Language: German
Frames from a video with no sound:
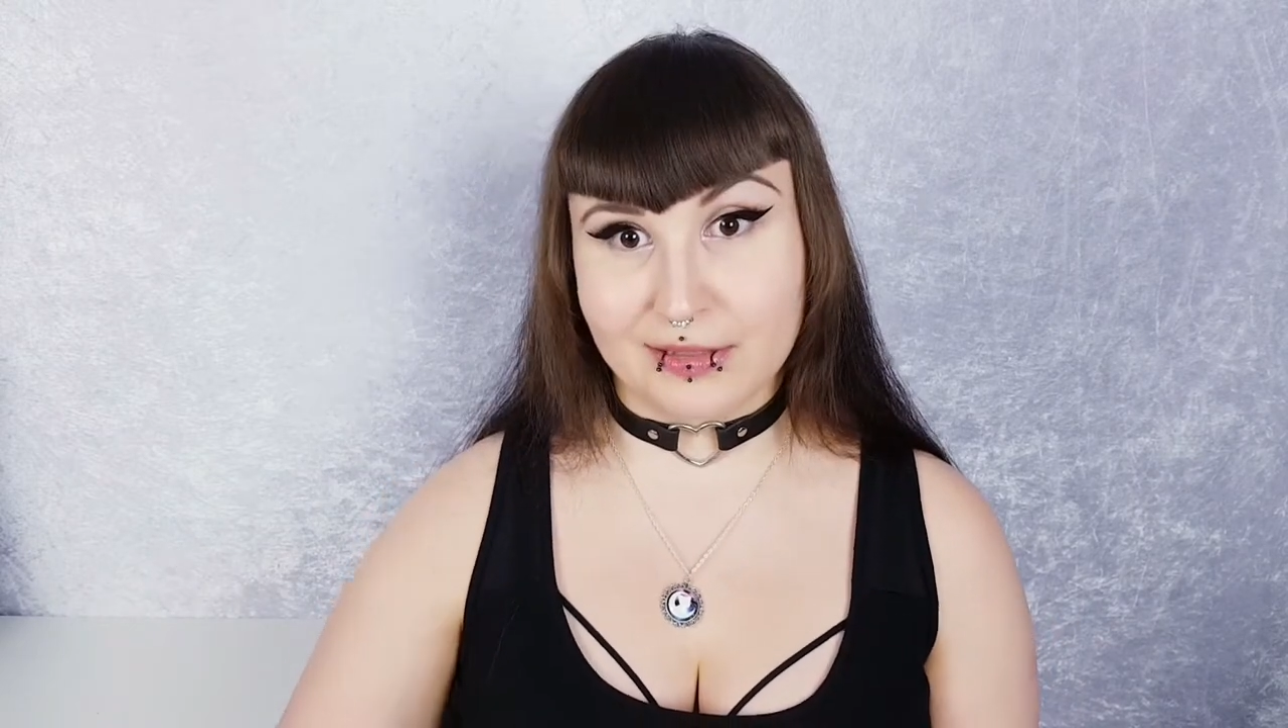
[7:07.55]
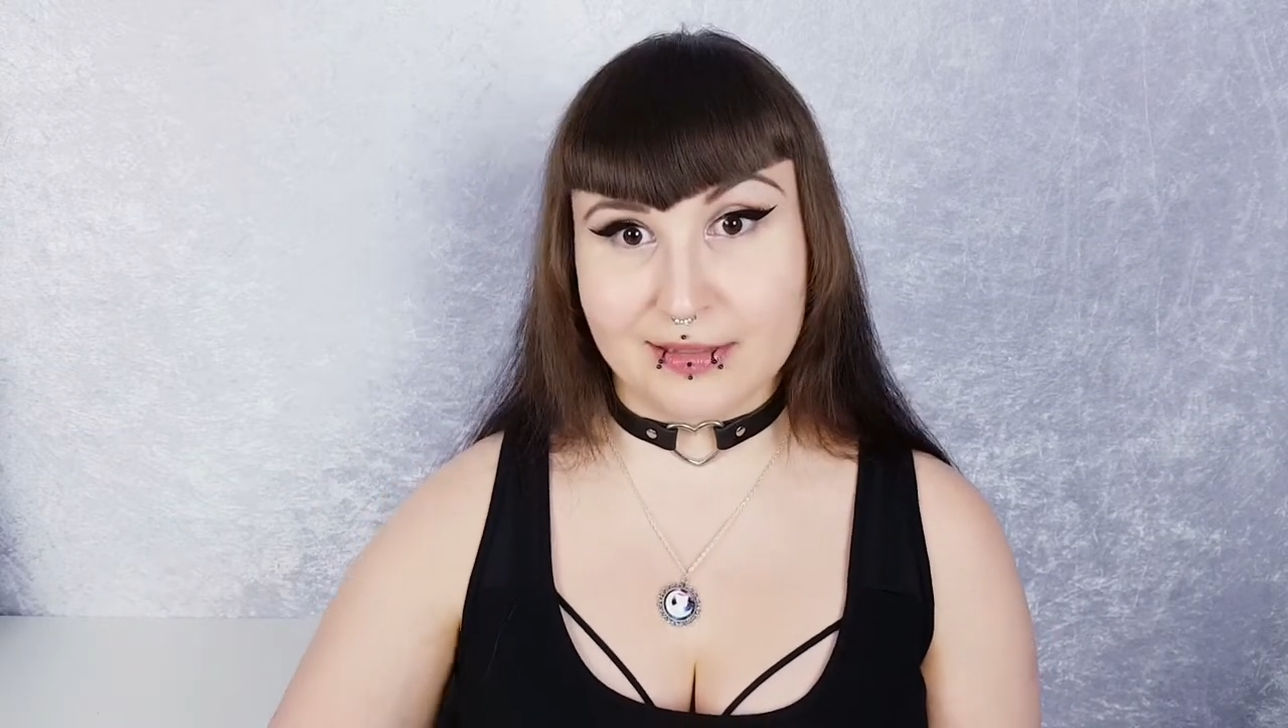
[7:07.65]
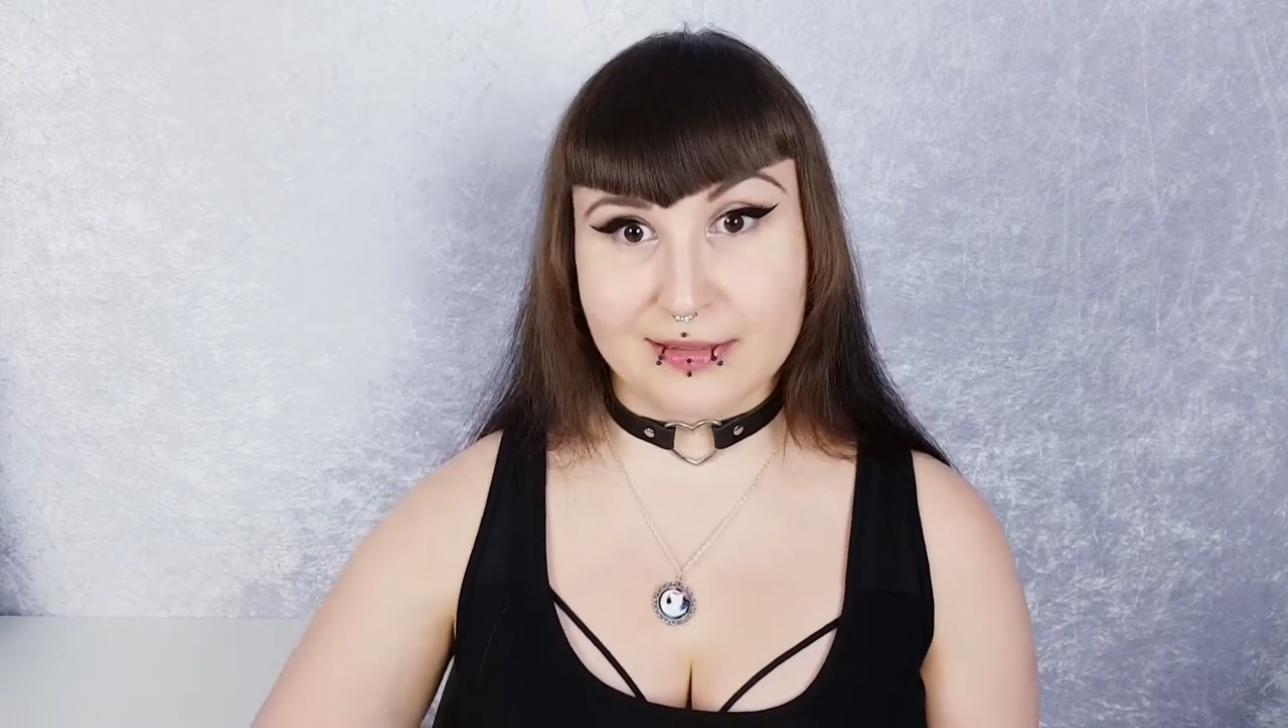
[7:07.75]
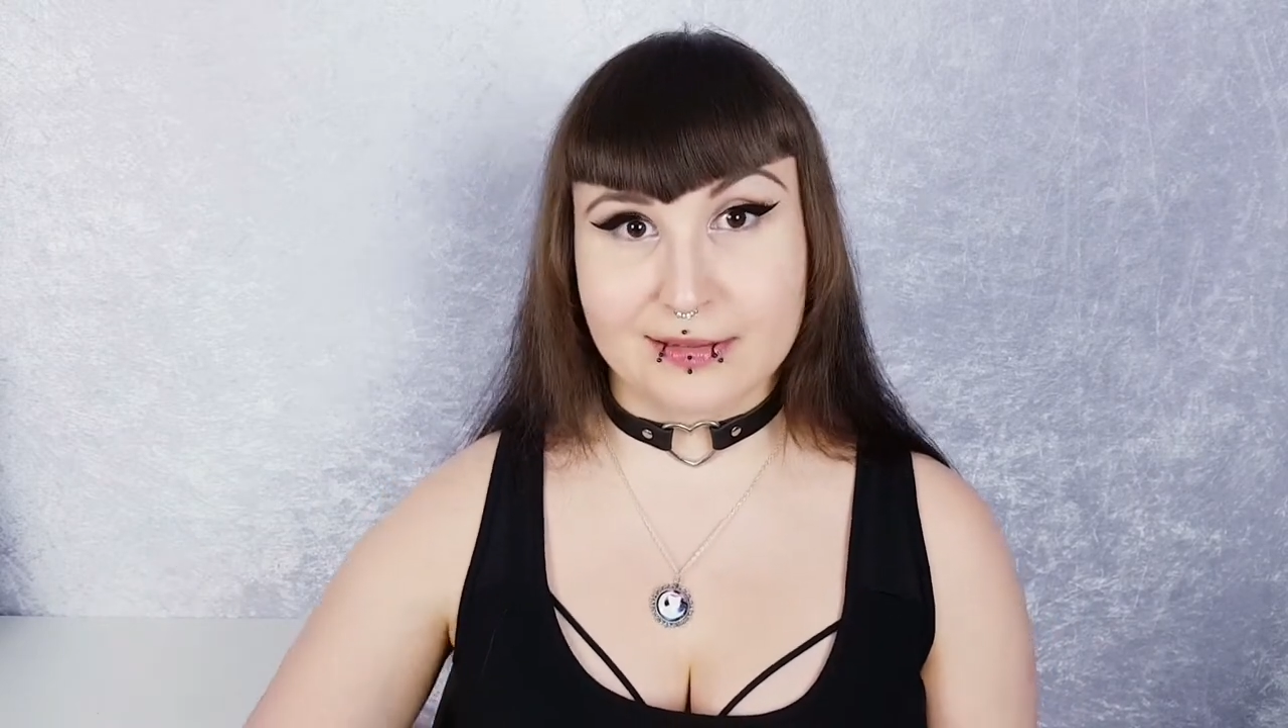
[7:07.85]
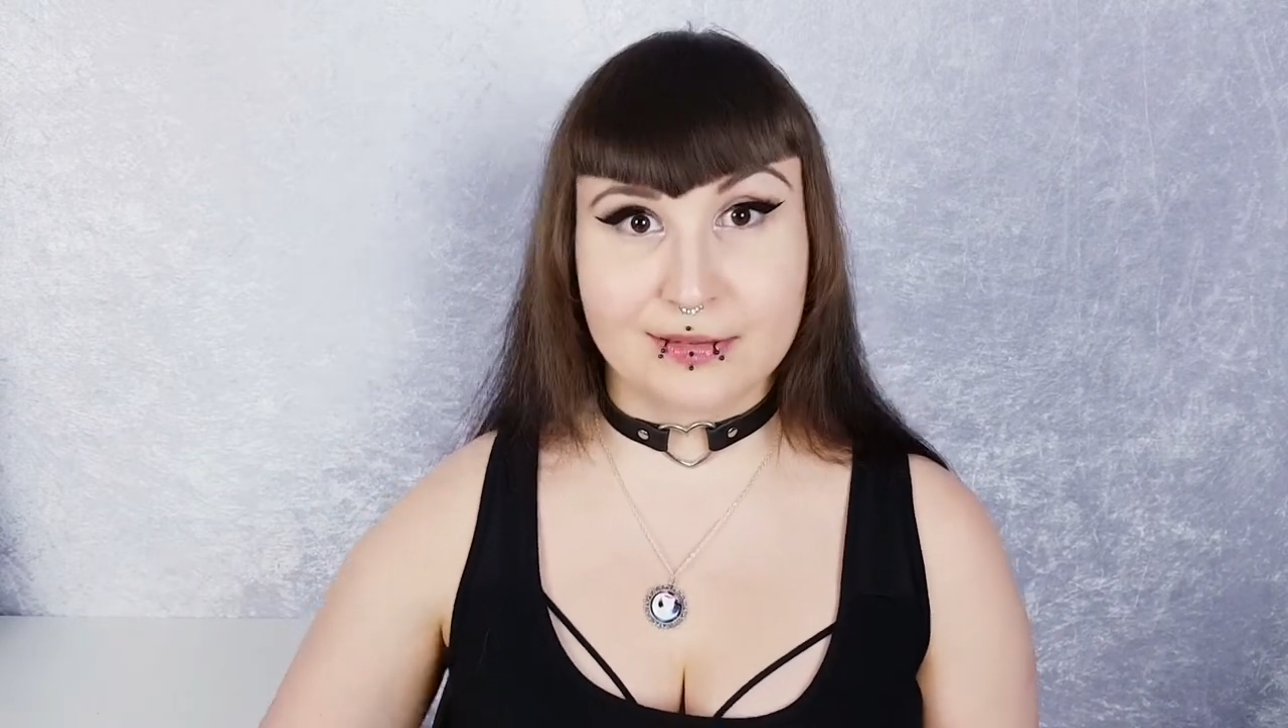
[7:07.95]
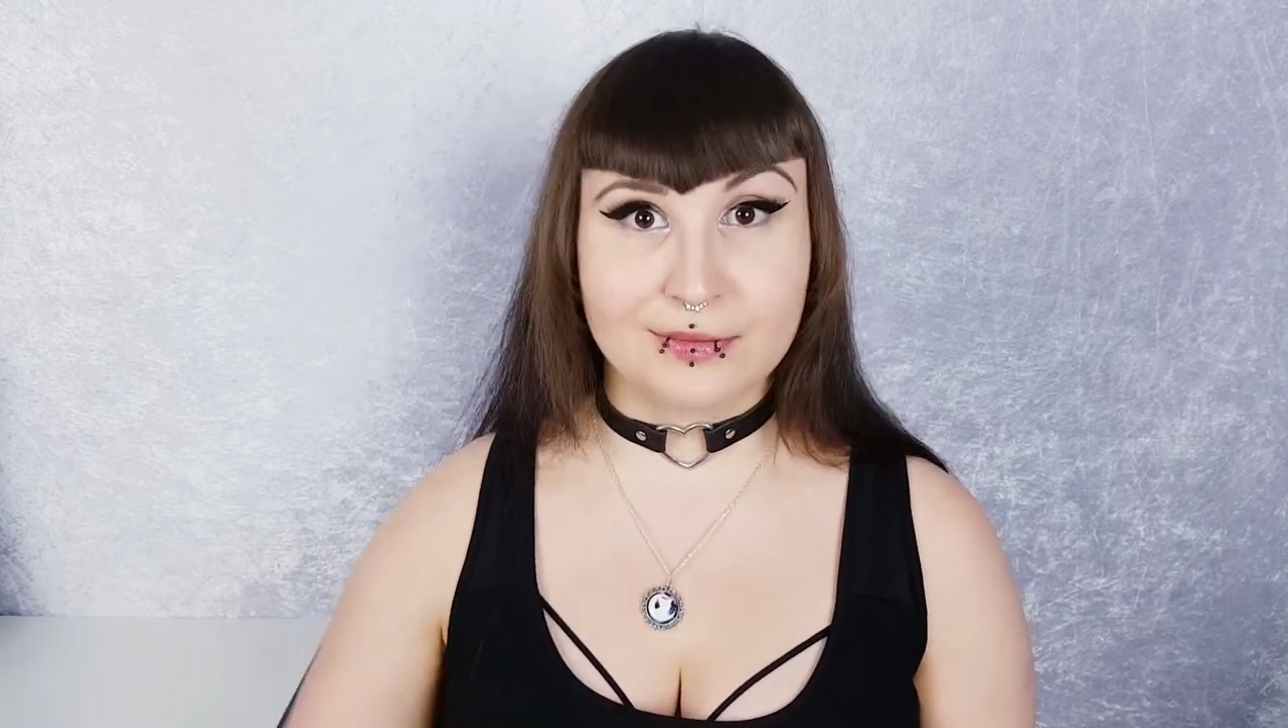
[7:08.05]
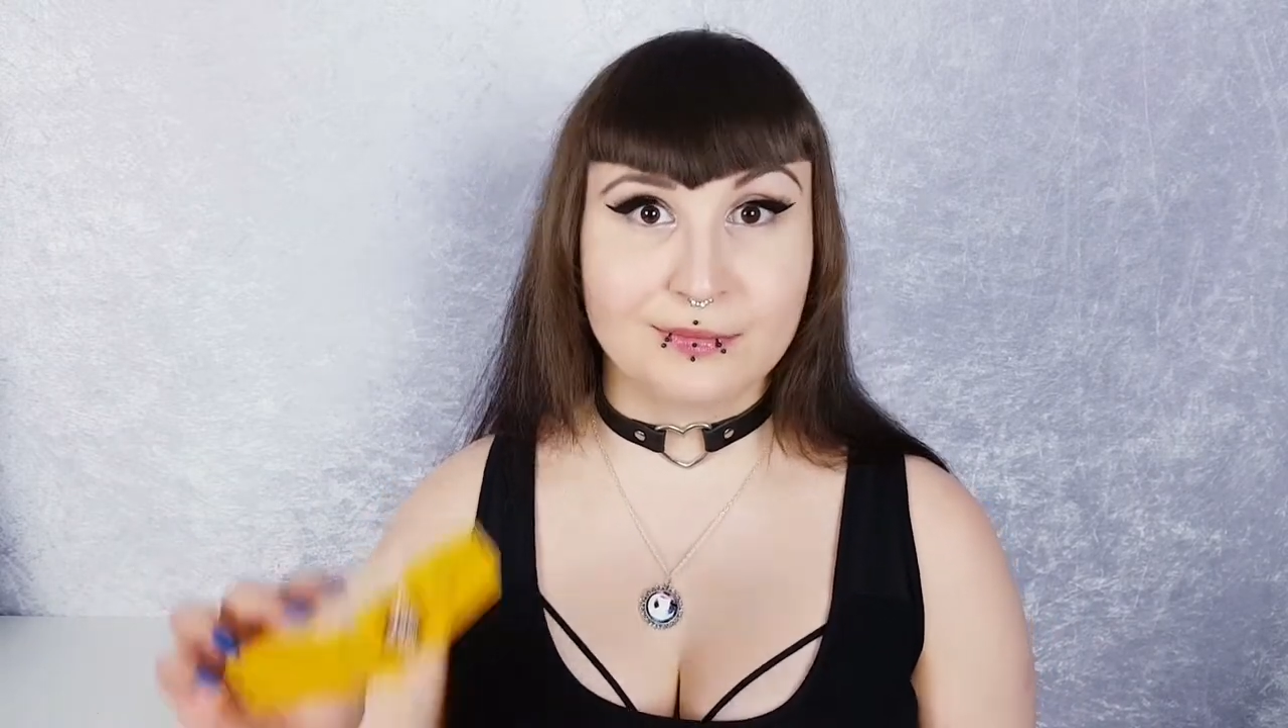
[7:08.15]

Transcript: jetzt